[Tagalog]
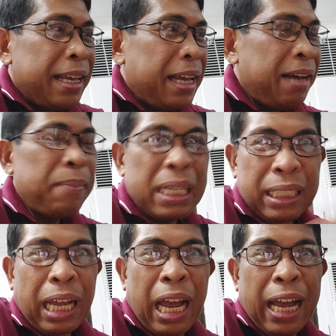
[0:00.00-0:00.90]
Uh,
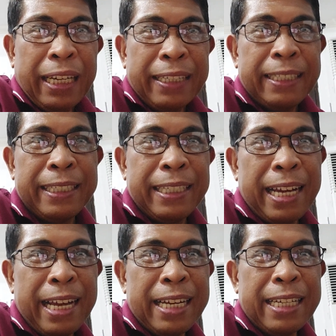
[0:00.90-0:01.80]
basta,
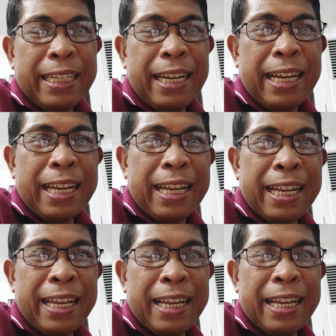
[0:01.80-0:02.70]
ang
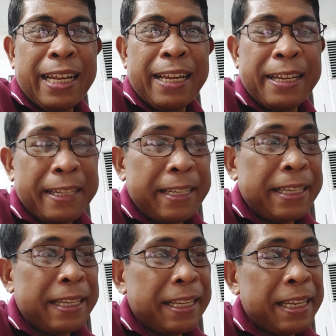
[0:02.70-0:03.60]
uh,
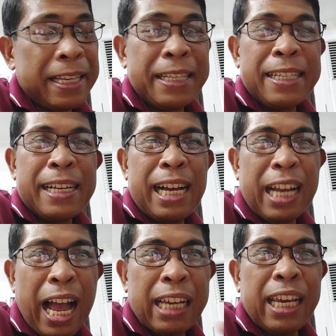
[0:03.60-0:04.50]

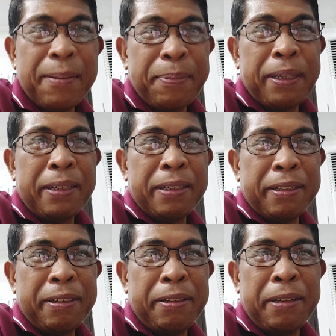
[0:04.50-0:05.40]
ang akin po,
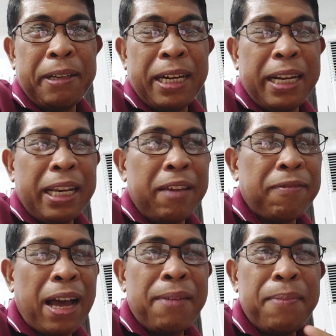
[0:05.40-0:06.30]
kung uh,
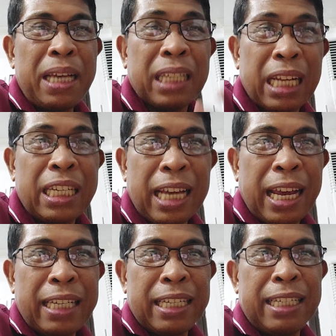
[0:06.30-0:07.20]
if I may
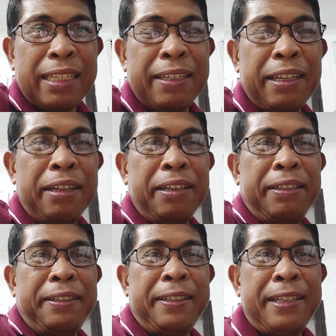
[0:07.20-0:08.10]
suggest,
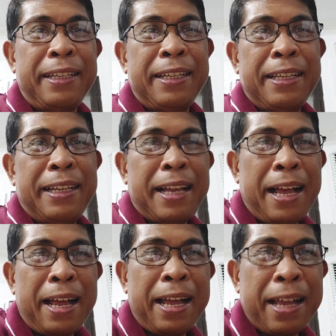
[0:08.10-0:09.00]
no,
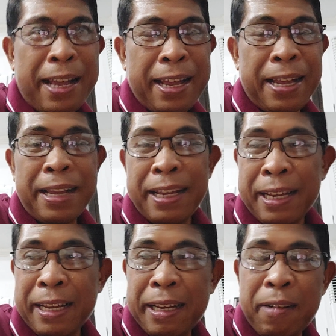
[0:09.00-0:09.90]
ah,
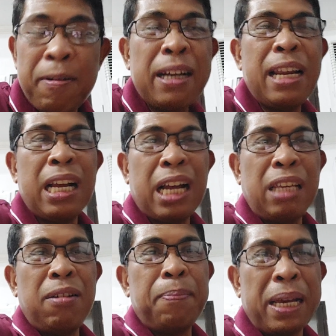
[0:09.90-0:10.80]
uh, wag lang
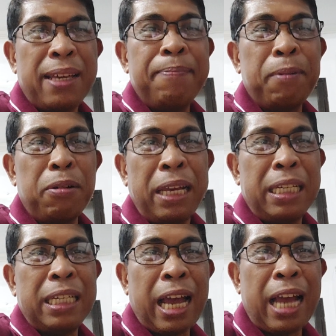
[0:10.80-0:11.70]
kayong
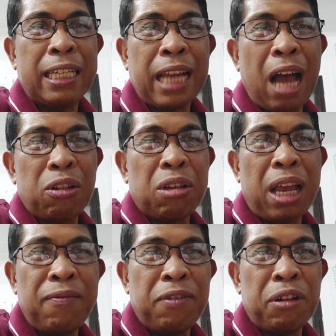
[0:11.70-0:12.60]
pa-influensya sa
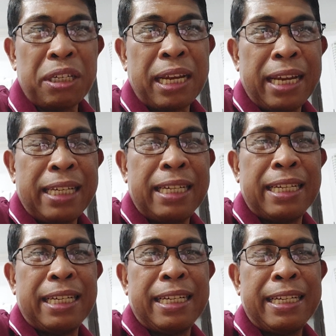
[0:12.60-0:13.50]
outside
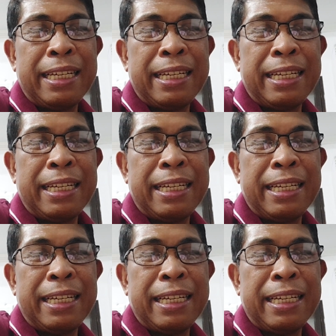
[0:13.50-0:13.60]
forces,